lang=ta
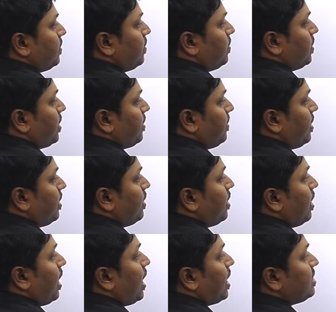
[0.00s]
ஓகேவா
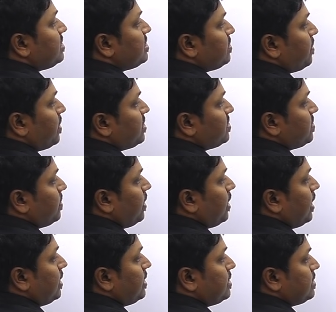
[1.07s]
அஞ்சு வருஷம்
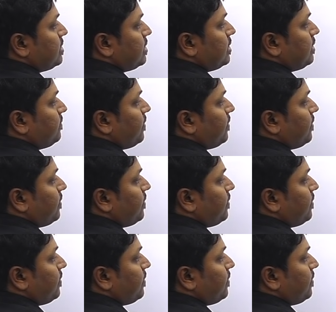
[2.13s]
கழித்து